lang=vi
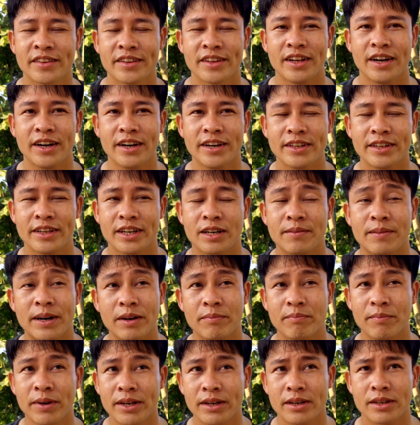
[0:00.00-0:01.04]
Đấy, thì các bạn
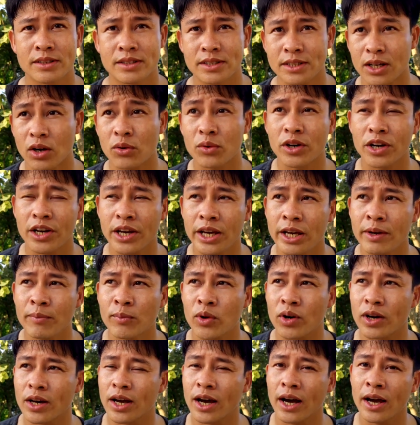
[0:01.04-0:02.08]
biết là sau khi
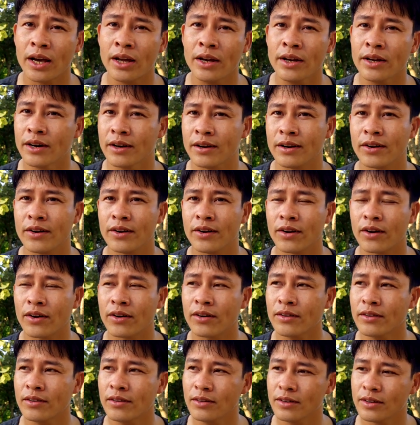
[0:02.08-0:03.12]
một cái đợt
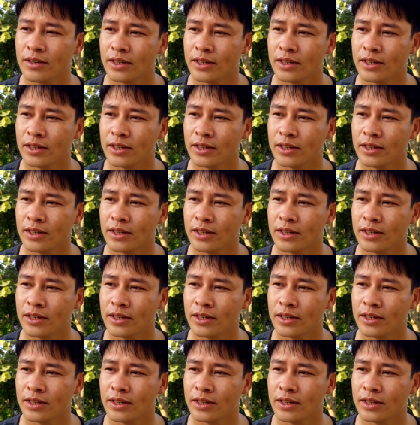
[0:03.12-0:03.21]
nó